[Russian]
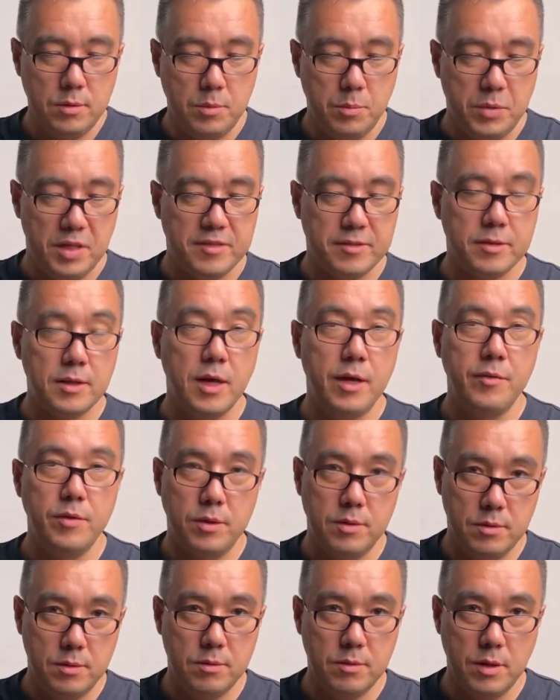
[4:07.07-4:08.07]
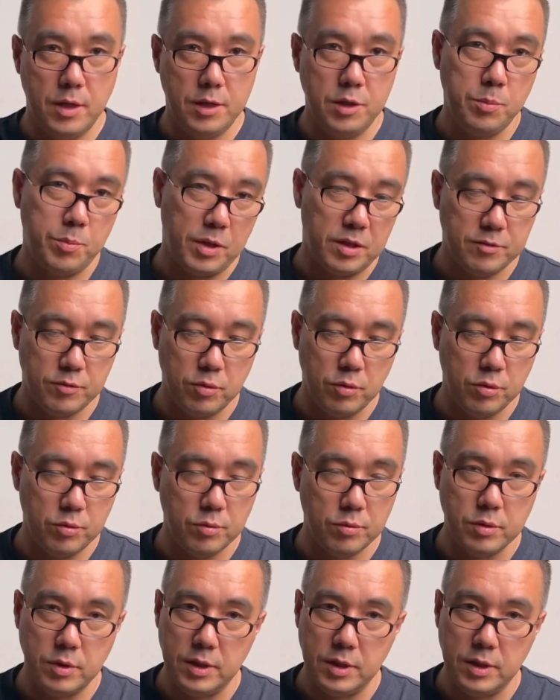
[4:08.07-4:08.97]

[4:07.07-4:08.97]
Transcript: поставить, они просохнут.